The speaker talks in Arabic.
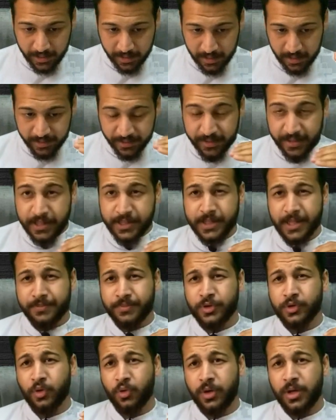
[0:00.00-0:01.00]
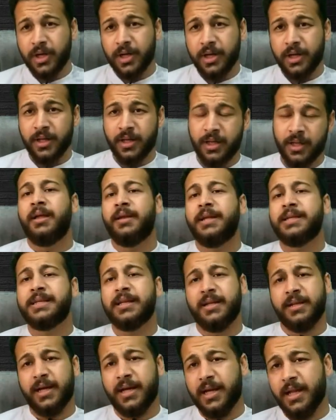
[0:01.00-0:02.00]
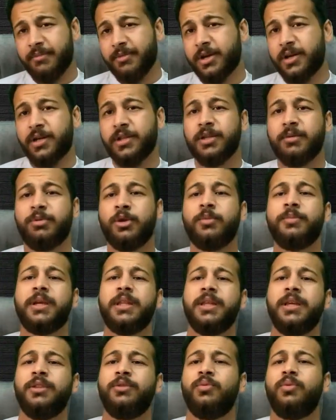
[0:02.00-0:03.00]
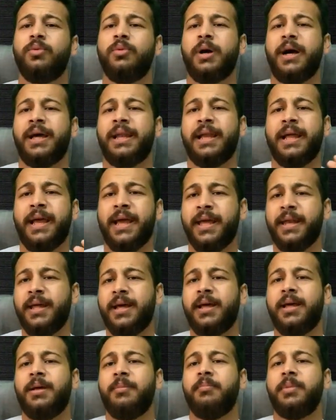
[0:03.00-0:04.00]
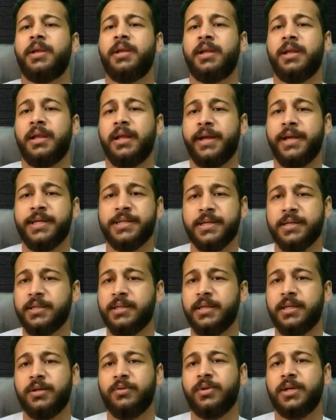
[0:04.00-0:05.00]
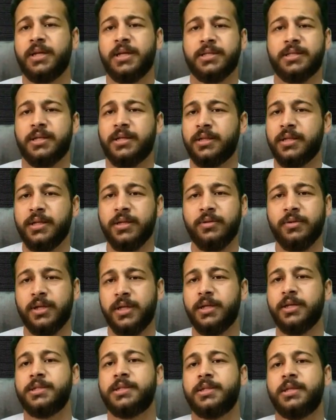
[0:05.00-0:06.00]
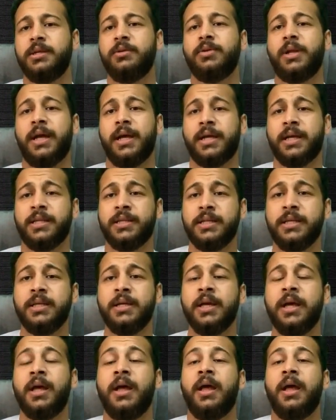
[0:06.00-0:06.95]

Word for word: لك ال3 ستيبس دول آه، الناس اللي داخله امريكان دبلوم جديد وقلقانه من الاي سي تي والاس اي تي والاي اس e تي والحاجات دي